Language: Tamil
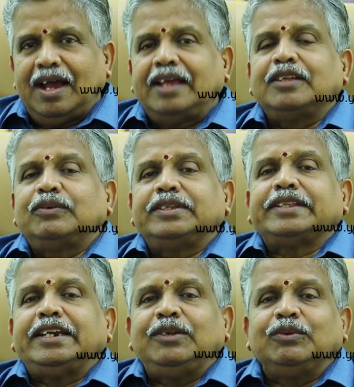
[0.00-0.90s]
அதை
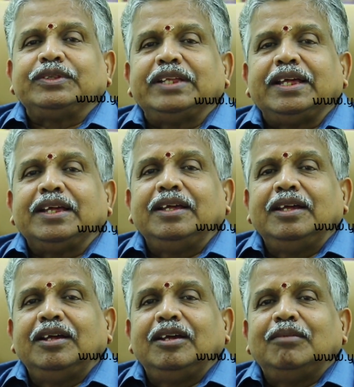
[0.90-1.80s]
கொஞ்சம் தண்ணி ஊற்றி
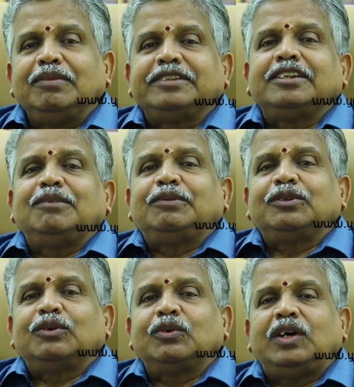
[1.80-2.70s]
மிக்சியில்
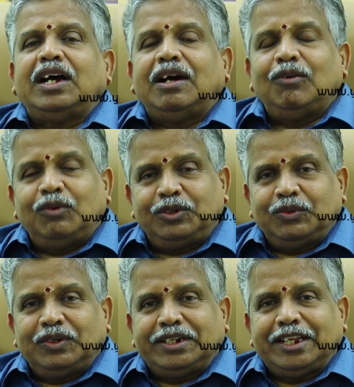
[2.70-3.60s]
போட்டு ஒரு ஓட்டு
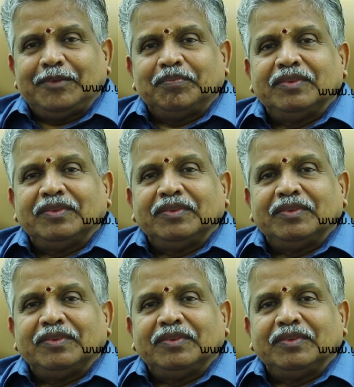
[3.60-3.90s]
ஓட்டி